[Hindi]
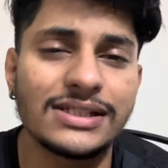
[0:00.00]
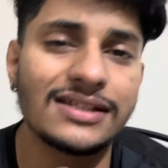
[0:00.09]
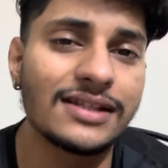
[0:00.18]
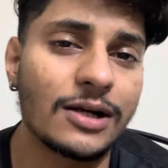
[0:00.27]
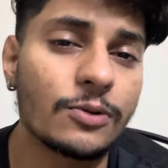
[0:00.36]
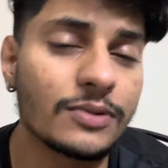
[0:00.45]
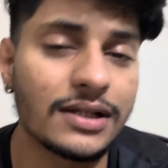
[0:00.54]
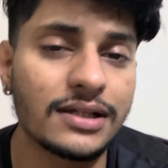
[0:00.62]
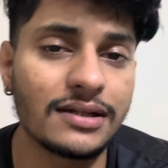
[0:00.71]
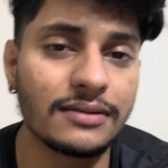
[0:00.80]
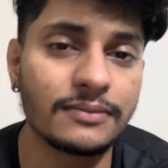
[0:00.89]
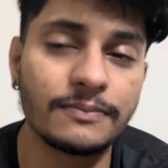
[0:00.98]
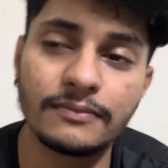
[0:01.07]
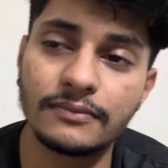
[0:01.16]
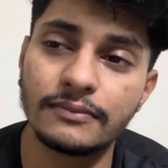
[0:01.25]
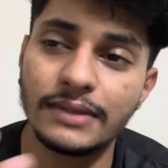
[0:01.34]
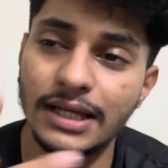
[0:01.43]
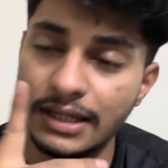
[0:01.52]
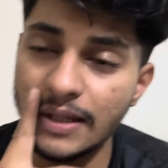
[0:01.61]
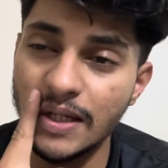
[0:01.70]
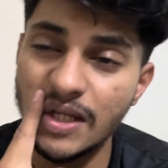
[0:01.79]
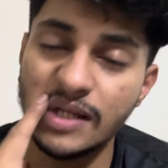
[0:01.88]
चीज़ें दिखाऊँगा
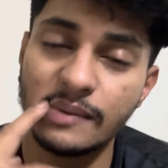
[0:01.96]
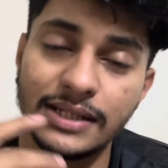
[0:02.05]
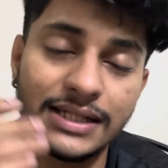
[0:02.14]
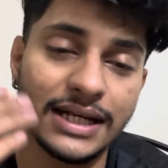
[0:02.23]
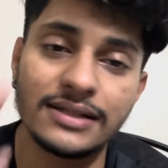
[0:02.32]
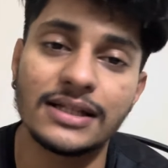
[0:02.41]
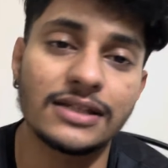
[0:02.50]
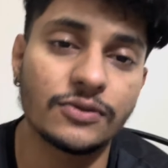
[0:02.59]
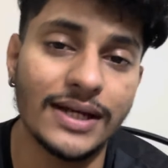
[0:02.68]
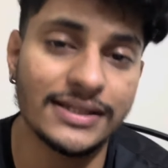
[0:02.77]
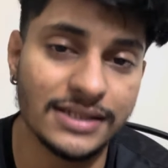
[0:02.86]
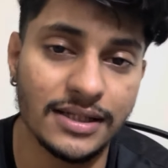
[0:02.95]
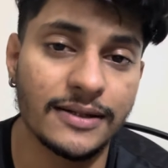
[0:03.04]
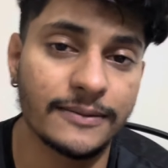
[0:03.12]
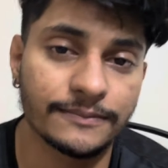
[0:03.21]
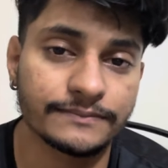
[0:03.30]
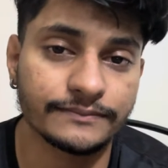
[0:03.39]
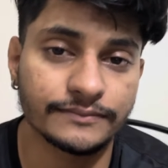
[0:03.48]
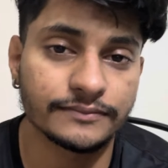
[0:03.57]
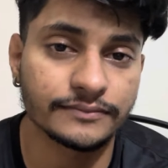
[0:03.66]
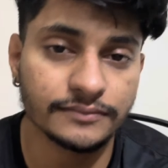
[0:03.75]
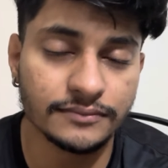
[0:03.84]
मैं मैं रहना चाहता हूँ ऐसा ही
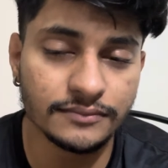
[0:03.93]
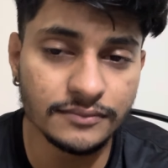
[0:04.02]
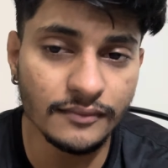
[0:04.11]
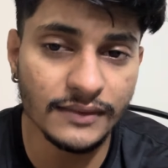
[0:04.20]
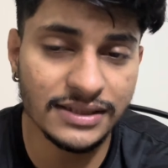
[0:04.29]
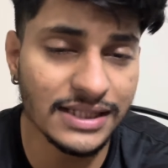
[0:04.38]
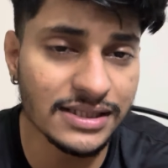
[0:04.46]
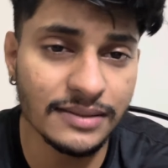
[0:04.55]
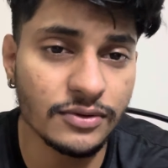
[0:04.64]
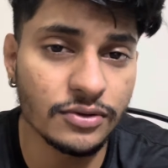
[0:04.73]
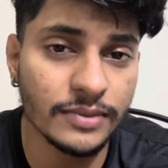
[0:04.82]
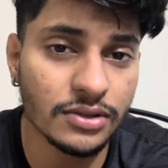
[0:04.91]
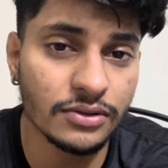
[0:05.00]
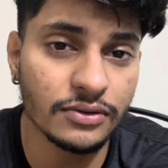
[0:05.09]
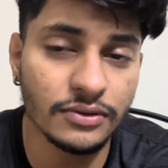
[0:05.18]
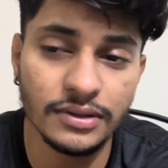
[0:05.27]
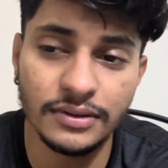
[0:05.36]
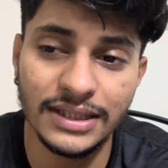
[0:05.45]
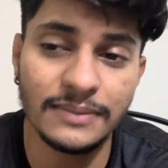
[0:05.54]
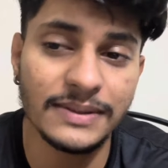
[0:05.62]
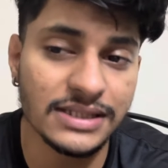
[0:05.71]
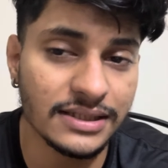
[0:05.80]
जैसे मैं हूँ मेरे को नहीं
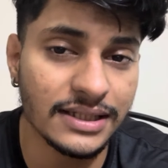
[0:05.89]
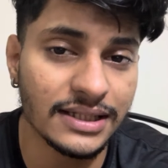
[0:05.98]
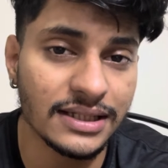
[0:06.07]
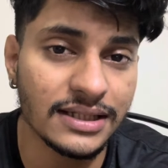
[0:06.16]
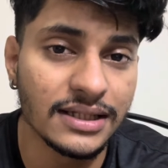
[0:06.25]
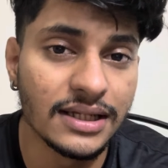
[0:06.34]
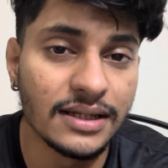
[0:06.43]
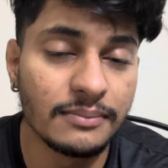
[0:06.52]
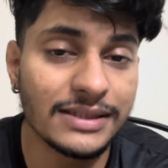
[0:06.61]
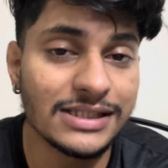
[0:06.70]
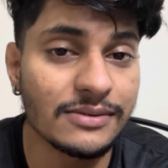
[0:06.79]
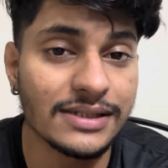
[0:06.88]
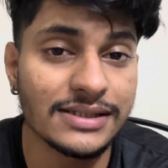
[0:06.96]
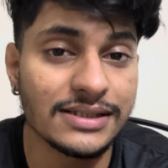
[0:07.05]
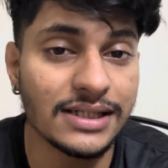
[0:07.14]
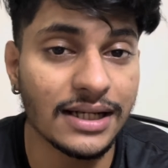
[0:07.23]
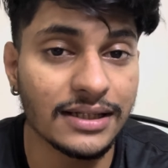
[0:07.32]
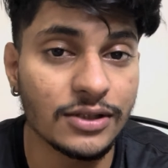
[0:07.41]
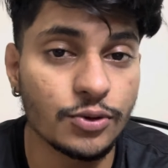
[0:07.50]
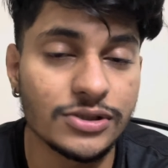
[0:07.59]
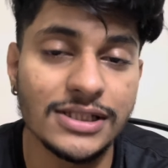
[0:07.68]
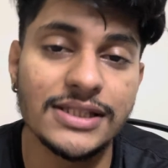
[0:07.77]
पसंद है कि मैं ज़बरदस्ती जाके
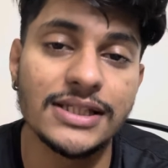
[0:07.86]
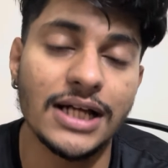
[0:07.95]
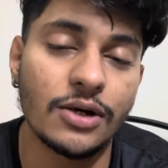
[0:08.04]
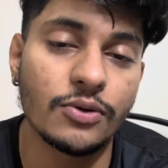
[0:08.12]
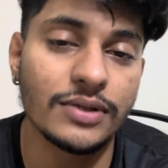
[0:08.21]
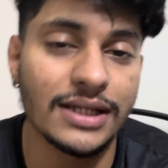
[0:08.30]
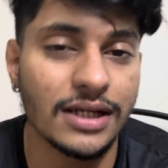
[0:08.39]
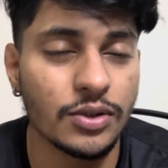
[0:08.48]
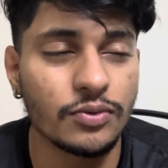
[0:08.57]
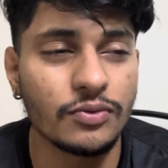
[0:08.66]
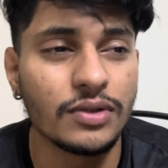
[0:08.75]
कुछ चीज़ दिखाऊँ ये करूँ